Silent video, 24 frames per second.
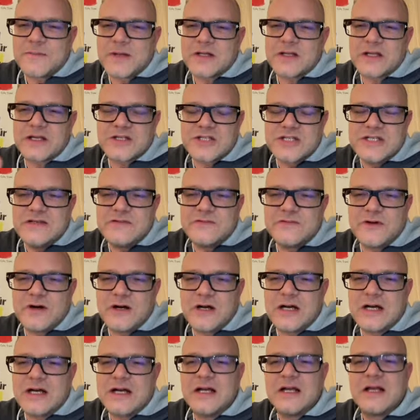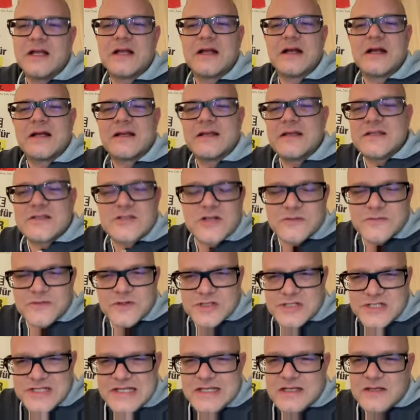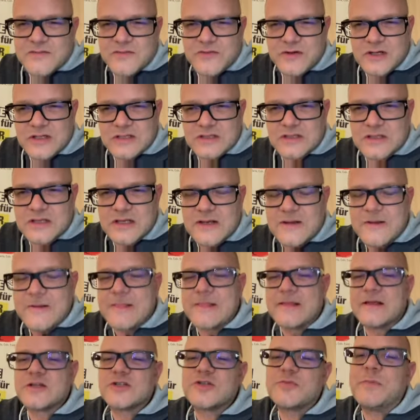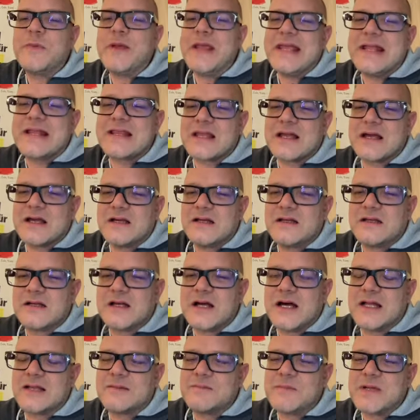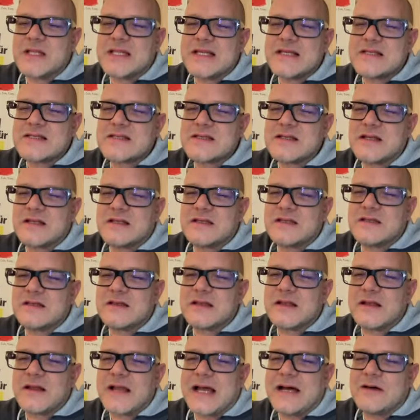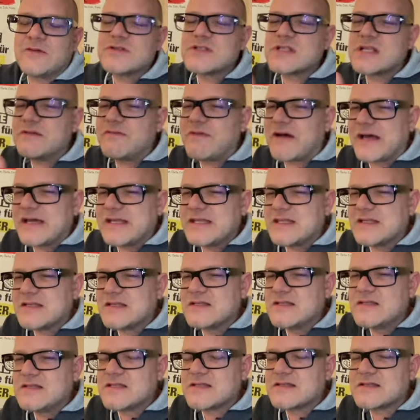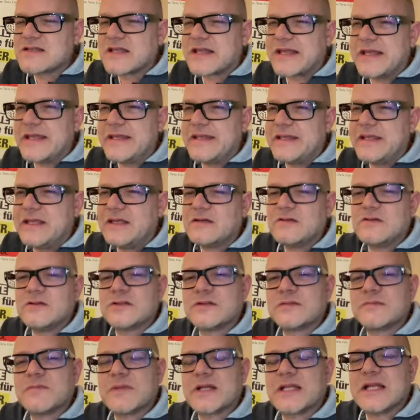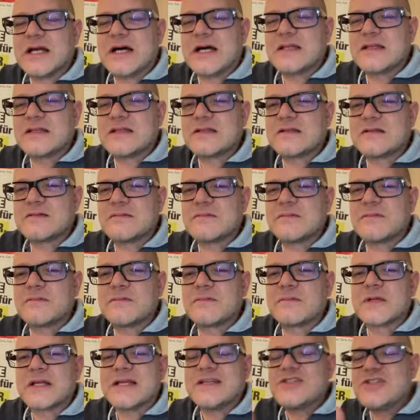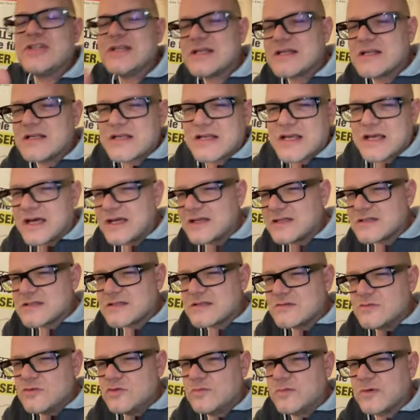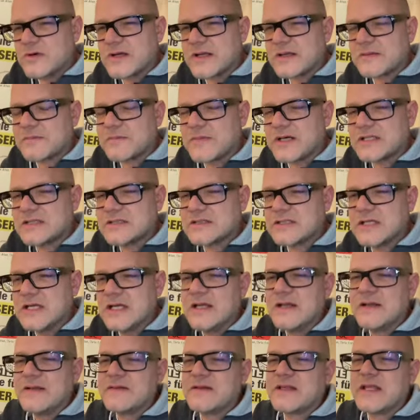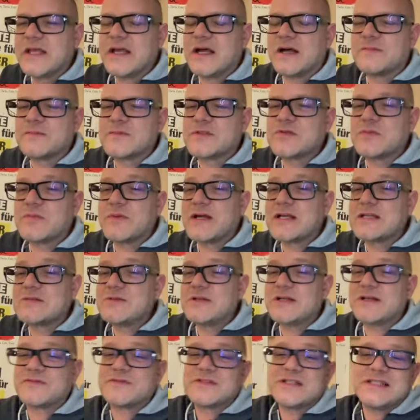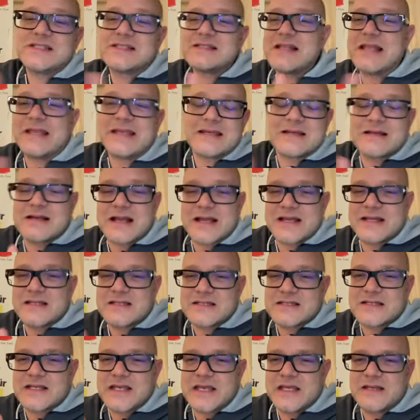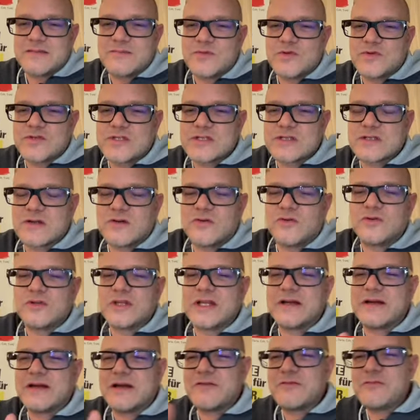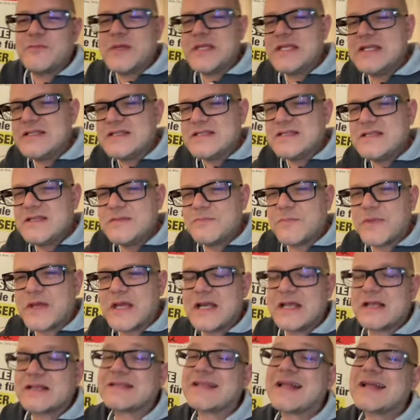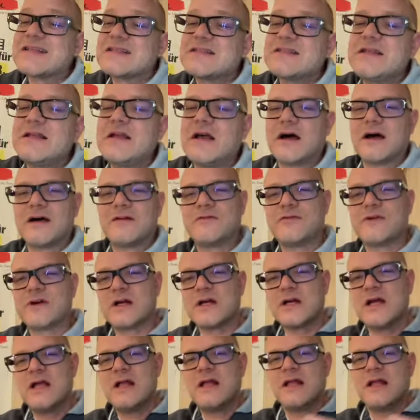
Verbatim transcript: oder ein Skifahrer ist einfach Ski gefahren. Später hat man das dann ausgeweitet, dieses Training, und man hat Geschicklichkeitsübungen gemacht die haben zum Beispiel auf die Slacklines gehen müssen oder auf Medizinbälle, dass sie einfach